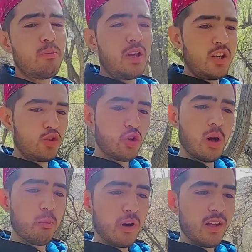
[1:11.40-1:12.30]
मैंने जो
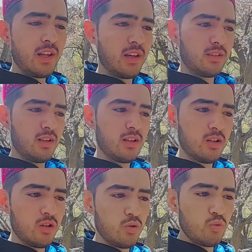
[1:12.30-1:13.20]
कपड़ा लिया था
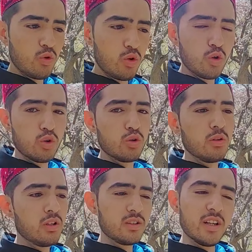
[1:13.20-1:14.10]
वो
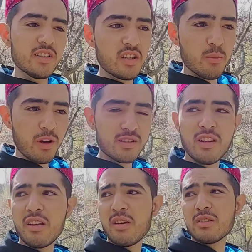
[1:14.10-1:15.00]
दर्जी के पास
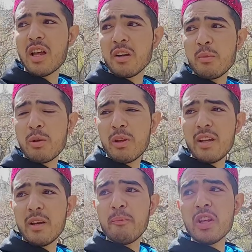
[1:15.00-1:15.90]
ले लिया तकरीबन
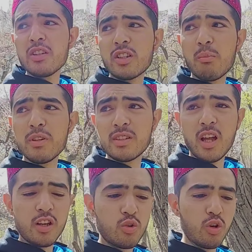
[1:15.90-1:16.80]
मैंने 26
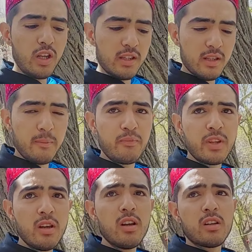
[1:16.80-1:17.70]
तारीख को लिया था
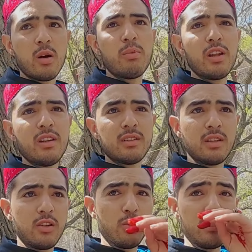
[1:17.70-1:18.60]
कपड़ा लिया
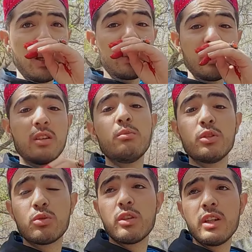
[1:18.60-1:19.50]
था रमज़ान के
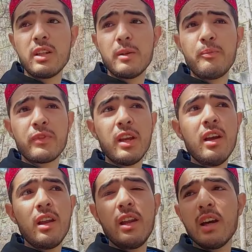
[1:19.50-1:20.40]
26 को ठीक है
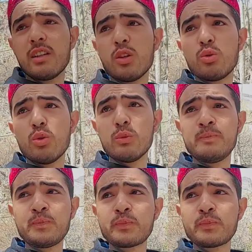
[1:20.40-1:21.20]
लिया था तो